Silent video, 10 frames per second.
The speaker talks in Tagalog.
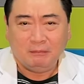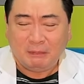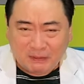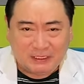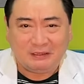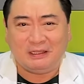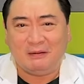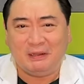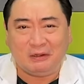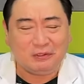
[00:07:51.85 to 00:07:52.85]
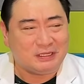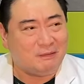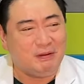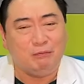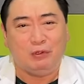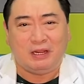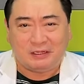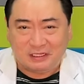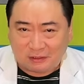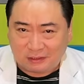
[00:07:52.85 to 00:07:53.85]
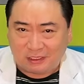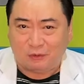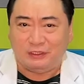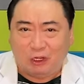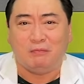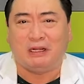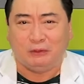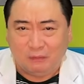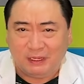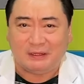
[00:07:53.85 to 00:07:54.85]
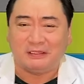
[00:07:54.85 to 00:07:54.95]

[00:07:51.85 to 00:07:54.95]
May pasyente naman ako sabi mula na stress ako, hindi ako makadumi.